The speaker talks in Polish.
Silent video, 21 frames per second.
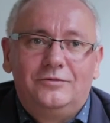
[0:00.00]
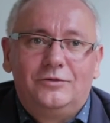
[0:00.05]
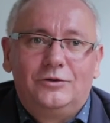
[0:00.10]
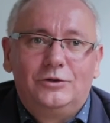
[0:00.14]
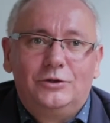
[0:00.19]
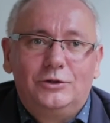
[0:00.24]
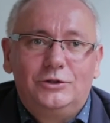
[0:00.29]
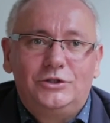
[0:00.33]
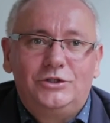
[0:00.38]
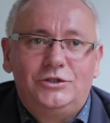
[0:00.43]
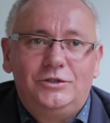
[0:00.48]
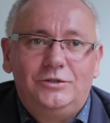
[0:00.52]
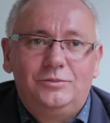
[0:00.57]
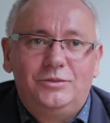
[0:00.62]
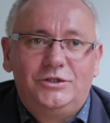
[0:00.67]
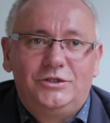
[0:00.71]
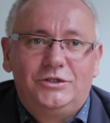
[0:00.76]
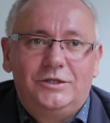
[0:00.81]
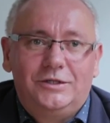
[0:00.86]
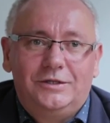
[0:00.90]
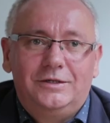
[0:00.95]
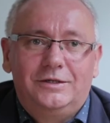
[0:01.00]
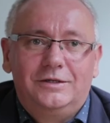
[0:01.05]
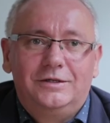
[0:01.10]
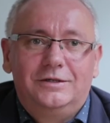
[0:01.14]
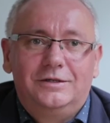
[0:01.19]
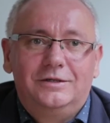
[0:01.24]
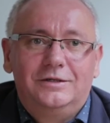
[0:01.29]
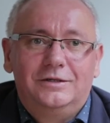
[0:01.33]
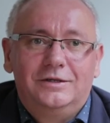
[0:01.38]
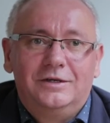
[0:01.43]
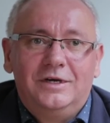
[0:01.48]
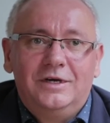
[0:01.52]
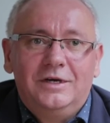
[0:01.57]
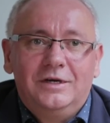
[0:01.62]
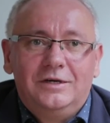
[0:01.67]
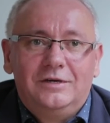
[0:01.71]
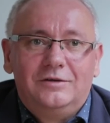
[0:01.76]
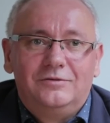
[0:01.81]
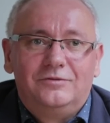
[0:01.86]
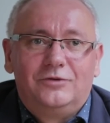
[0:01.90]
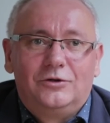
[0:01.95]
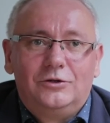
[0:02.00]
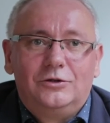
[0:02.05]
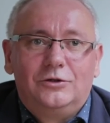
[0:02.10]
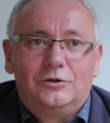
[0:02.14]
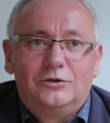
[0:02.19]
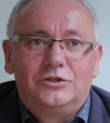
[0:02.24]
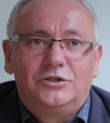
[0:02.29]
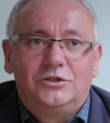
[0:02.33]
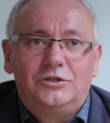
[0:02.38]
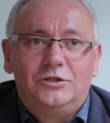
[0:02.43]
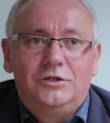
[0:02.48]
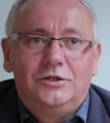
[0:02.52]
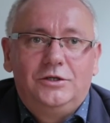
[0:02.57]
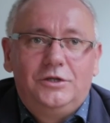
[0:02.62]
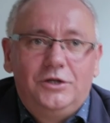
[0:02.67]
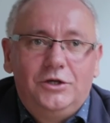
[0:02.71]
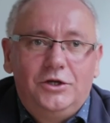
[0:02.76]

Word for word: wolności i e, w wolności.